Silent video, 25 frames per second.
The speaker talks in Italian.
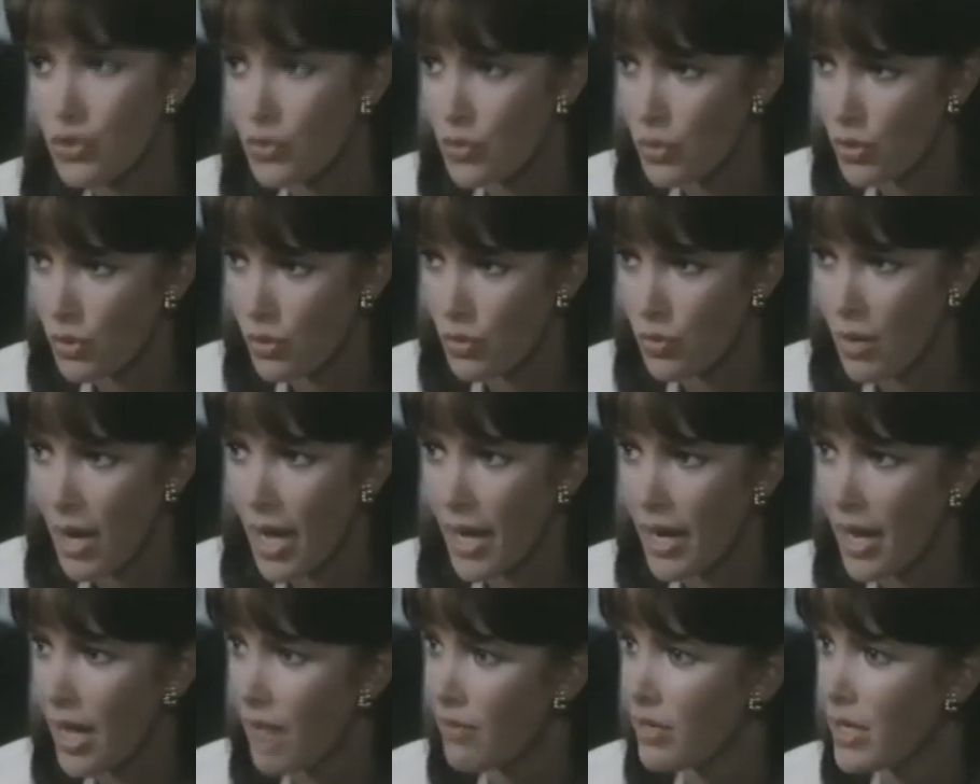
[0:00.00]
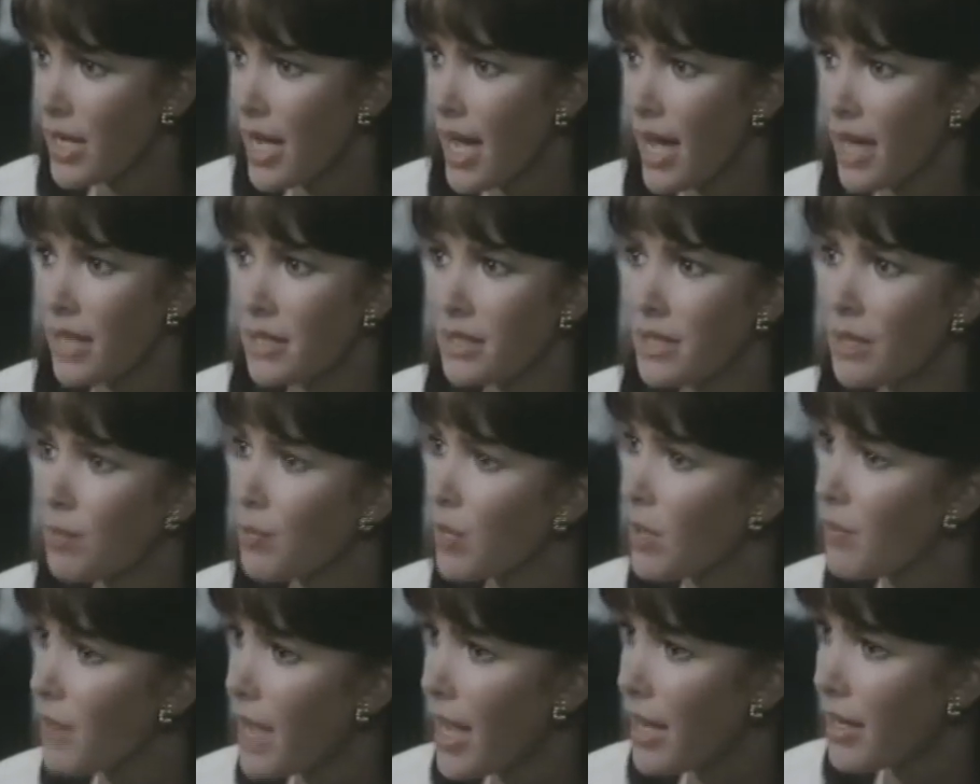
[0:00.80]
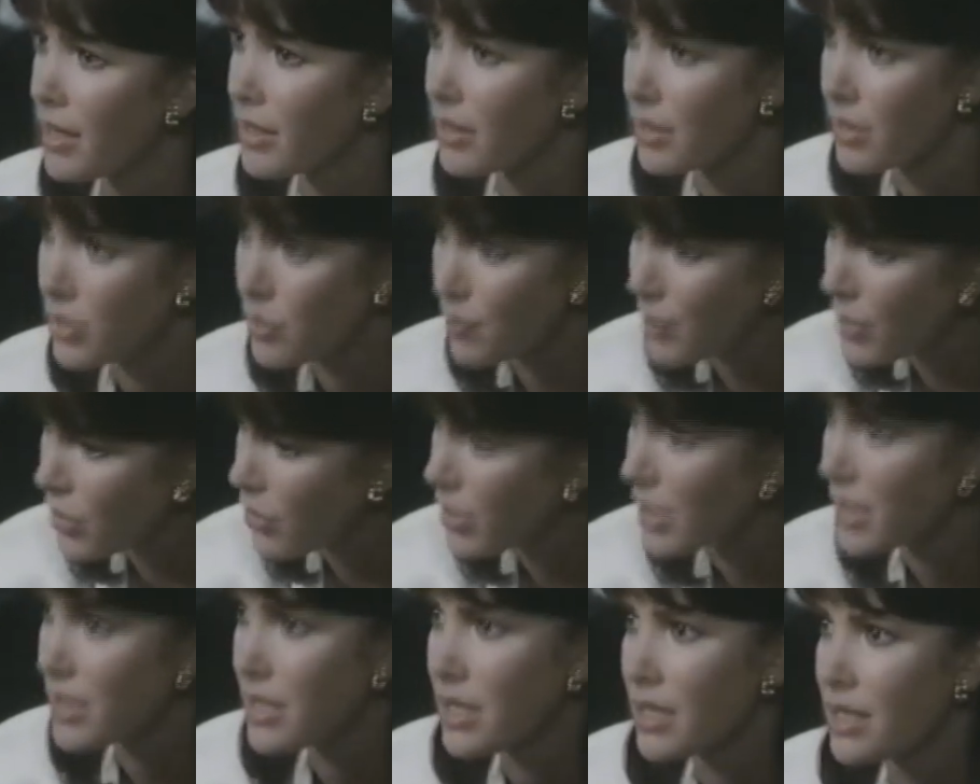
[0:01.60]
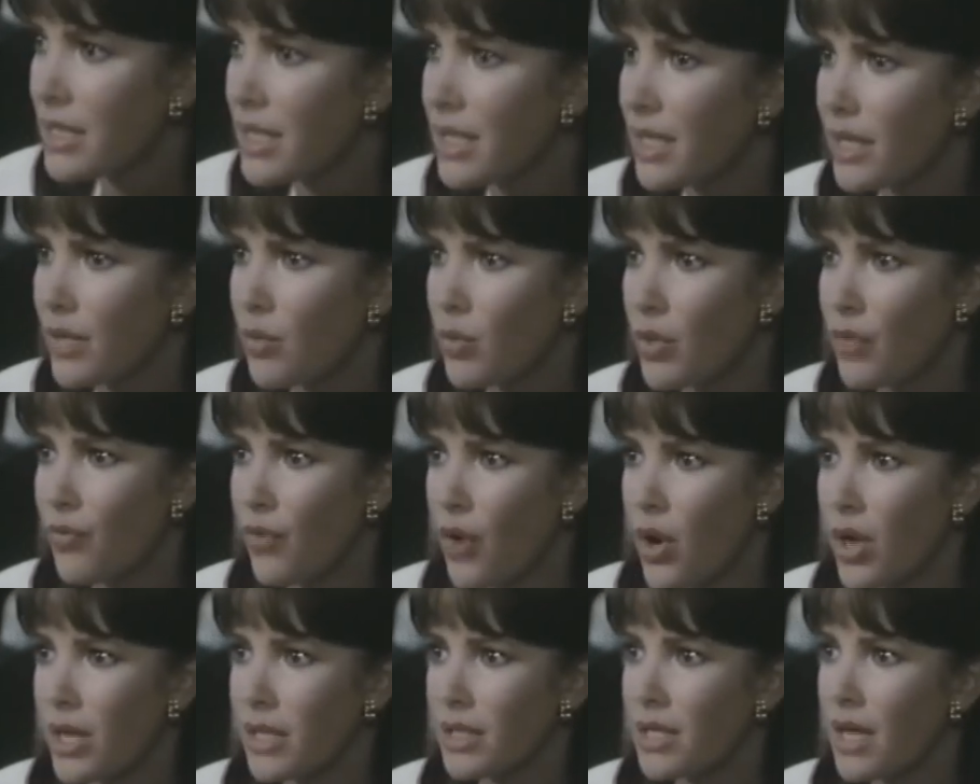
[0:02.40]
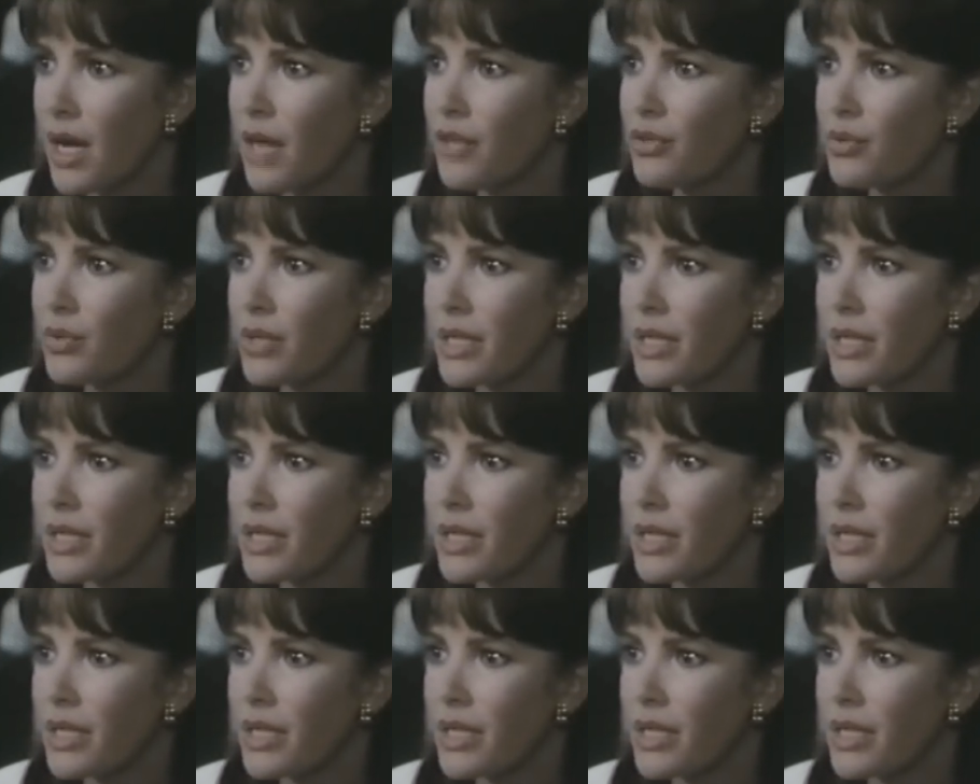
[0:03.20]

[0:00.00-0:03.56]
Sì, è vero, io non ho alcuna esperienza diplomatica e non sono mai